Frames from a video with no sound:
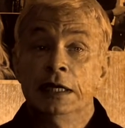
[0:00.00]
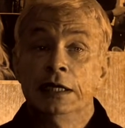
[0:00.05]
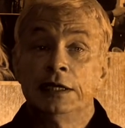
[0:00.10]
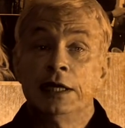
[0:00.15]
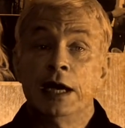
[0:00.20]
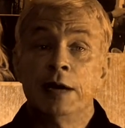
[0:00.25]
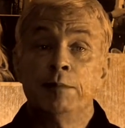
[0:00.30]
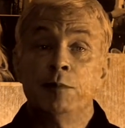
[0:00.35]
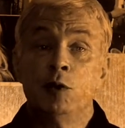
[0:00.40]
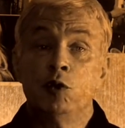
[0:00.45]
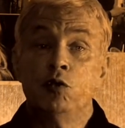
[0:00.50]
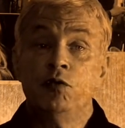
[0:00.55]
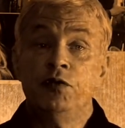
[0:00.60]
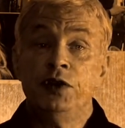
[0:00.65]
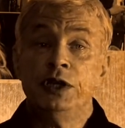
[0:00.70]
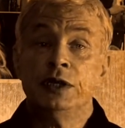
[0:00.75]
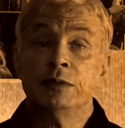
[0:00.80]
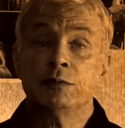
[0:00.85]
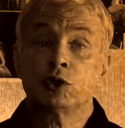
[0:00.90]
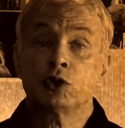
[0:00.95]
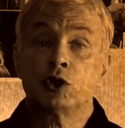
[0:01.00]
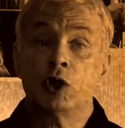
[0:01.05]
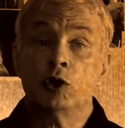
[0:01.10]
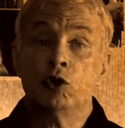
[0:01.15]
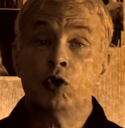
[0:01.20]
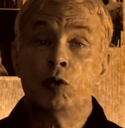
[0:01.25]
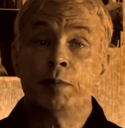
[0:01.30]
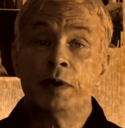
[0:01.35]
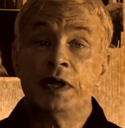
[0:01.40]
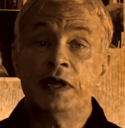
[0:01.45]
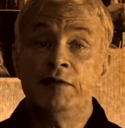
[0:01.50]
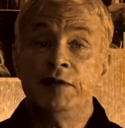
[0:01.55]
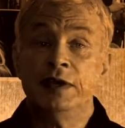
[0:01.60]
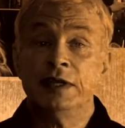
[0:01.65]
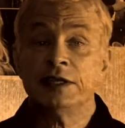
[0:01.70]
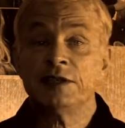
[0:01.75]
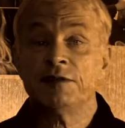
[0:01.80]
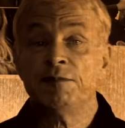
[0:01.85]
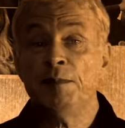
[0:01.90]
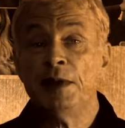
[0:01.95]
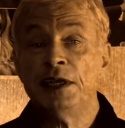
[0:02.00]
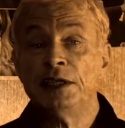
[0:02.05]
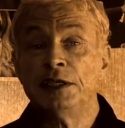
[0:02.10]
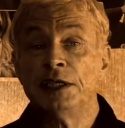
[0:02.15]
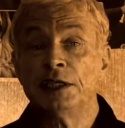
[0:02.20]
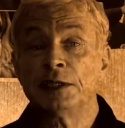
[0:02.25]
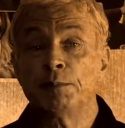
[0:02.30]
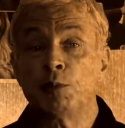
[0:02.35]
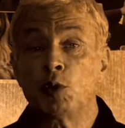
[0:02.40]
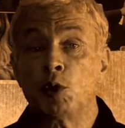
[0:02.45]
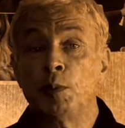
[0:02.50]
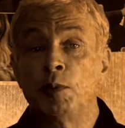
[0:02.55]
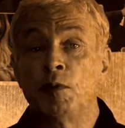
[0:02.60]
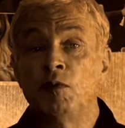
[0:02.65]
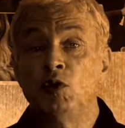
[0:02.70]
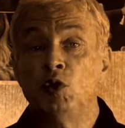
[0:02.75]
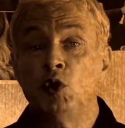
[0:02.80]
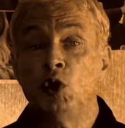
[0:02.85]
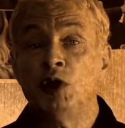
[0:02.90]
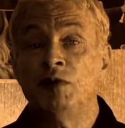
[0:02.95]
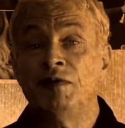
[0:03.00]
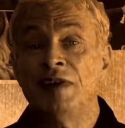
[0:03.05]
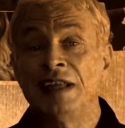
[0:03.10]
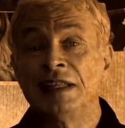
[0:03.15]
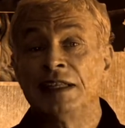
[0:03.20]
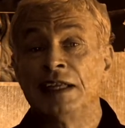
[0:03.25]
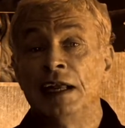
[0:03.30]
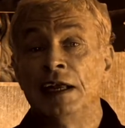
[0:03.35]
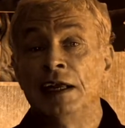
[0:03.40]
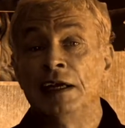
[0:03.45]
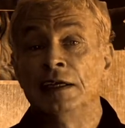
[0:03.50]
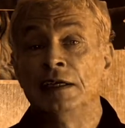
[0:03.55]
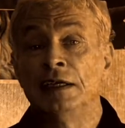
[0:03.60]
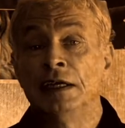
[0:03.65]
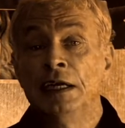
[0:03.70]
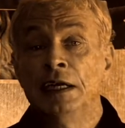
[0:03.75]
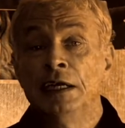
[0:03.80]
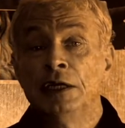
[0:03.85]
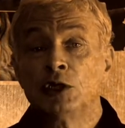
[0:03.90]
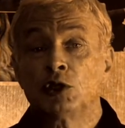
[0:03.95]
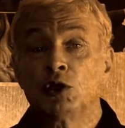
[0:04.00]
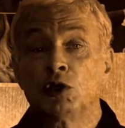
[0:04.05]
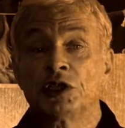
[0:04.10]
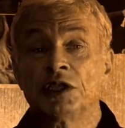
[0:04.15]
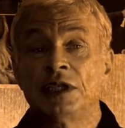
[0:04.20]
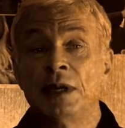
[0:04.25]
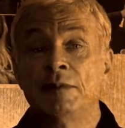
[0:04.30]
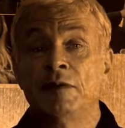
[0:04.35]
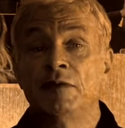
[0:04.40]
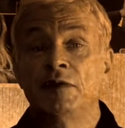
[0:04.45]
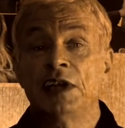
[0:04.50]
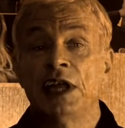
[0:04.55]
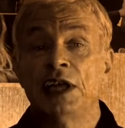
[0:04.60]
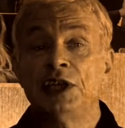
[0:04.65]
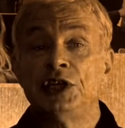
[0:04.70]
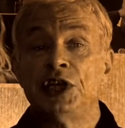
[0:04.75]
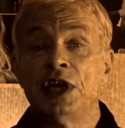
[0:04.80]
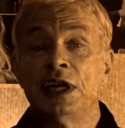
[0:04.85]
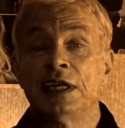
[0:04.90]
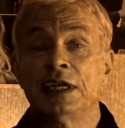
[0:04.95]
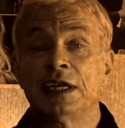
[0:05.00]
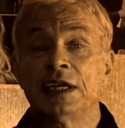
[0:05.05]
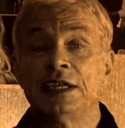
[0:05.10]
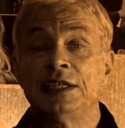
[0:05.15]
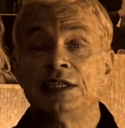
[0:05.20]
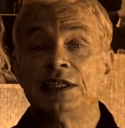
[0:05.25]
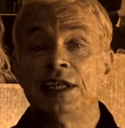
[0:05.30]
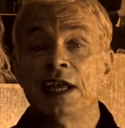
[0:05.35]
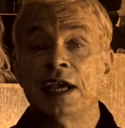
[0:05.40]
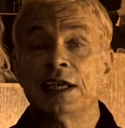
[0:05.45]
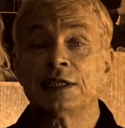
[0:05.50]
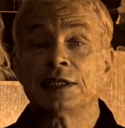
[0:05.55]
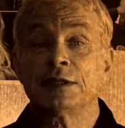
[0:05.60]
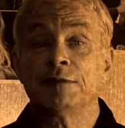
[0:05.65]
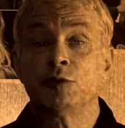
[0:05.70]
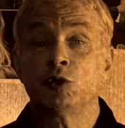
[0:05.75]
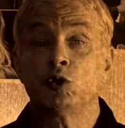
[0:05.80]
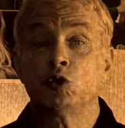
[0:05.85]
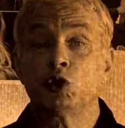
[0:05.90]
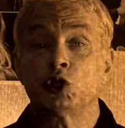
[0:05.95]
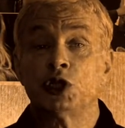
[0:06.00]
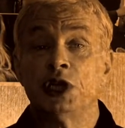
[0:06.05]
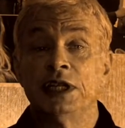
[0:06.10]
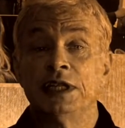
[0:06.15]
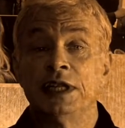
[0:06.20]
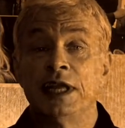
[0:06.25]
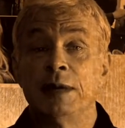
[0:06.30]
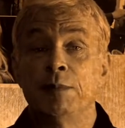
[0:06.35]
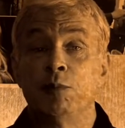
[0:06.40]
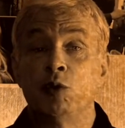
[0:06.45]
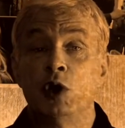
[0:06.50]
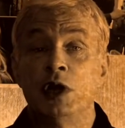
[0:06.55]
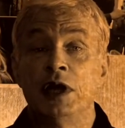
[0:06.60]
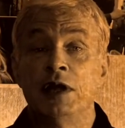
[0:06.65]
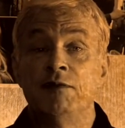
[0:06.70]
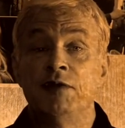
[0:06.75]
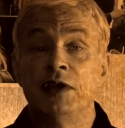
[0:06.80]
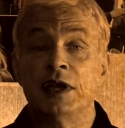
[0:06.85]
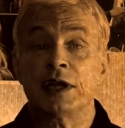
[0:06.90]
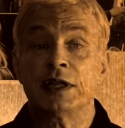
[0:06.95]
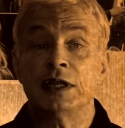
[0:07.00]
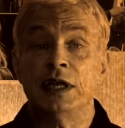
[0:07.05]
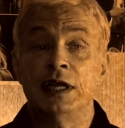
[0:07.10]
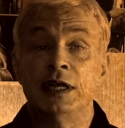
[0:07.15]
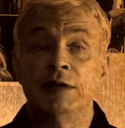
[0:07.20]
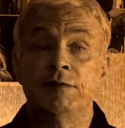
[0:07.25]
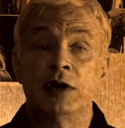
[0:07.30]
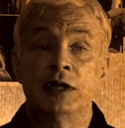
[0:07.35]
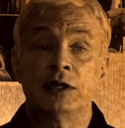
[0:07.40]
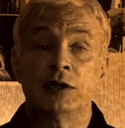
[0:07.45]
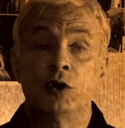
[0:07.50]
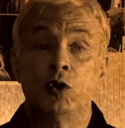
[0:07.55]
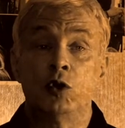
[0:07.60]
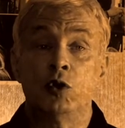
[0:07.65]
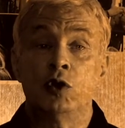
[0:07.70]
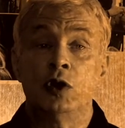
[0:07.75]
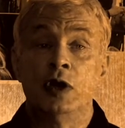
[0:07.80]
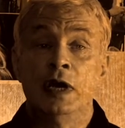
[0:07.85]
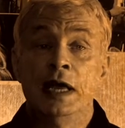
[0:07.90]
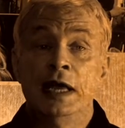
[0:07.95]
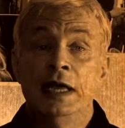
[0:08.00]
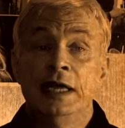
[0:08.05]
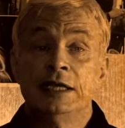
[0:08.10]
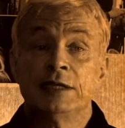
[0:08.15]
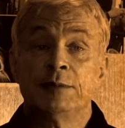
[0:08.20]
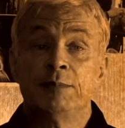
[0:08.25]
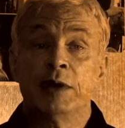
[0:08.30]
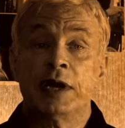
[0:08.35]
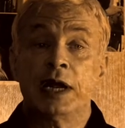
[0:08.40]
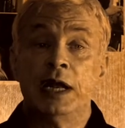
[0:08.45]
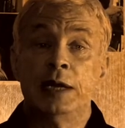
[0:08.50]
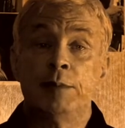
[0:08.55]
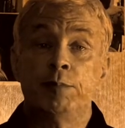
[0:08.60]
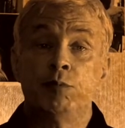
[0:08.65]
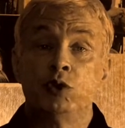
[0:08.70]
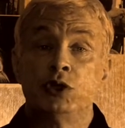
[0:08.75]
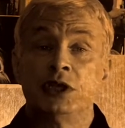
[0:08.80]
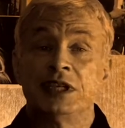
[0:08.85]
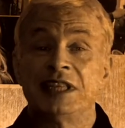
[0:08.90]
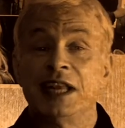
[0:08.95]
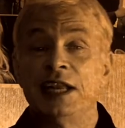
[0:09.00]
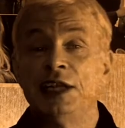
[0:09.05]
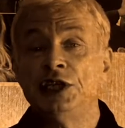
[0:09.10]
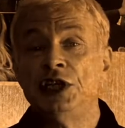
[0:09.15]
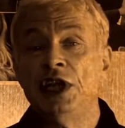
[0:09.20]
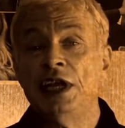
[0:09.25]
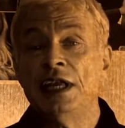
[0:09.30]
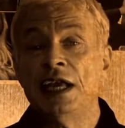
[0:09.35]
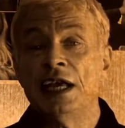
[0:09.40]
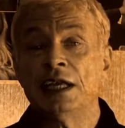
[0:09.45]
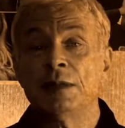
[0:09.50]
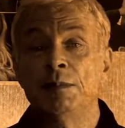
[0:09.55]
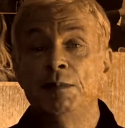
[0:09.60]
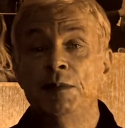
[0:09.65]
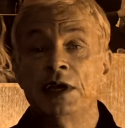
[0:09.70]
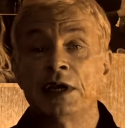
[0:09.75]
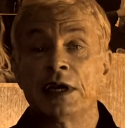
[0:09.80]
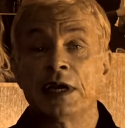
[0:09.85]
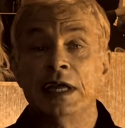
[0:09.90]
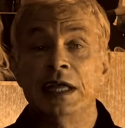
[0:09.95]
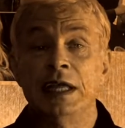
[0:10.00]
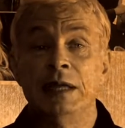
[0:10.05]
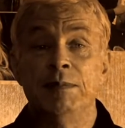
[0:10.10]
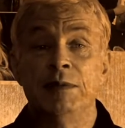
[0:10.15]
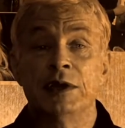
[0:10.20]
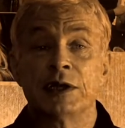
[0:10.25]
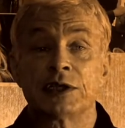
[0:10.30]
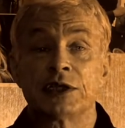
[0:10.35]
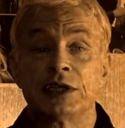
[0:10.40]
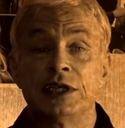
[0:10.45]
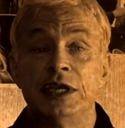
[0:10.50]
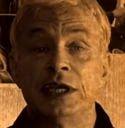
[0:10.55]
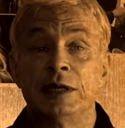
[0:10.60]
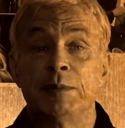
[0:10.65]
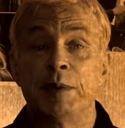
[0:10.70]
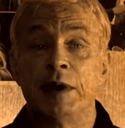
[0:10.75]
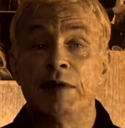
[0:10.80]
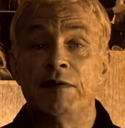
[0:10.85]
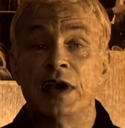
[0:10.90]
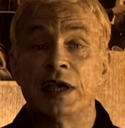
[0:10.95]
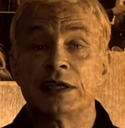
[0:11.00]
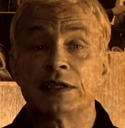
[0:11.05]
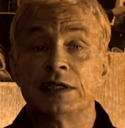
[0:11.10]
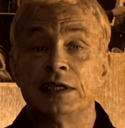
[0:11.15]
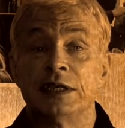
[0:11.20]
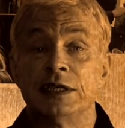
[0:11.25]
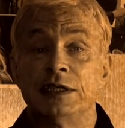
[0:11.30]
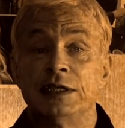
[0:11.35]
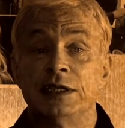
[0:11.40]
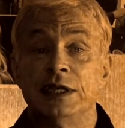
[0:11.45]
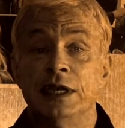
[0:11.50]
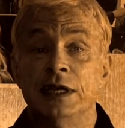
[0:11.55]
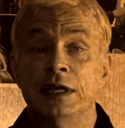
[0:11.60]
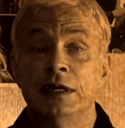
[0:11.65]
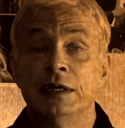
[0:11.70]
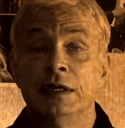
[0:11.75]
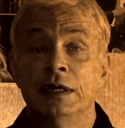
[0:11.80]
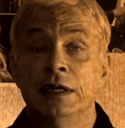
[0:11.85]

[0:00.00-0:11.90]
Там мы увидим, что оно появилось вместе с проповедью Евангелия, что с самого начала христианства души наиболее верные Евангелию избирали путь отречения от мира и мирских привязанностей.